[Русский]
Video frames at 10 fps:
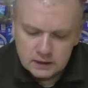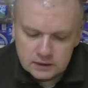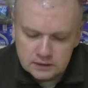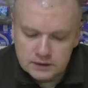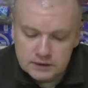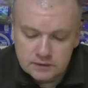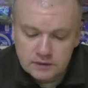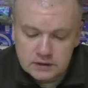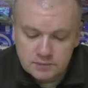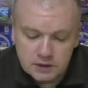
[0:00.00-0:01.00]

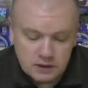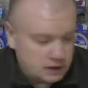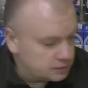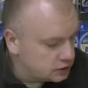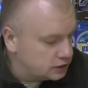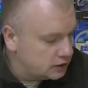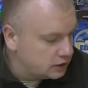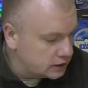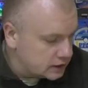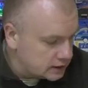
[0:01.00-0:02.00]
225 грамм,
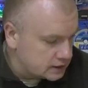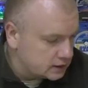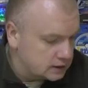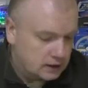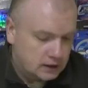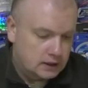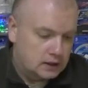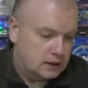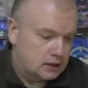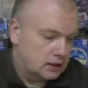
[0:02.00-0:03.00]
4,30.
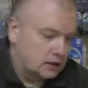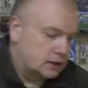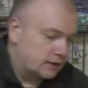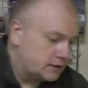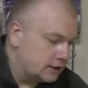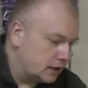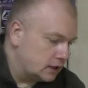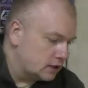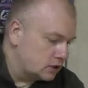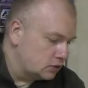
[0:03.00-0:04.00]
А на
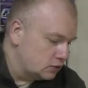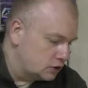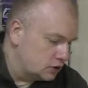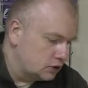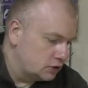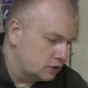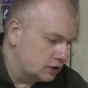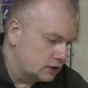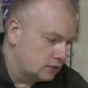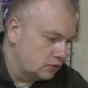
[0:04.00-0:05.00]
всякий случай, еще
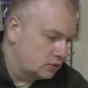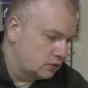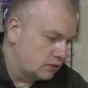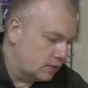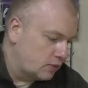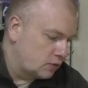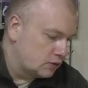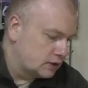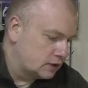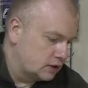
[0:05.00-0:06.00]
если будут
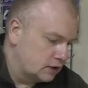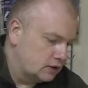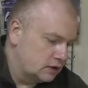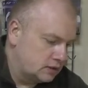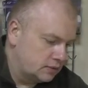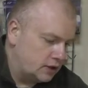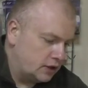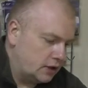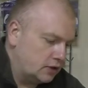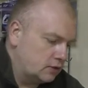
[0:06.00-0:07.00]
вопросы,
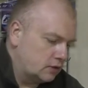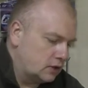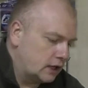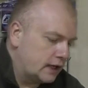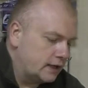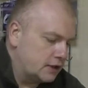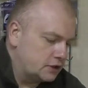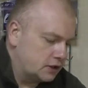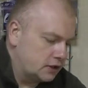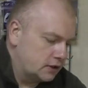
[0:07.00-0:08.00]
измеряю
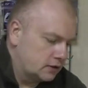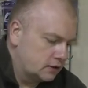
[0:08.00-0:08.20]
колечко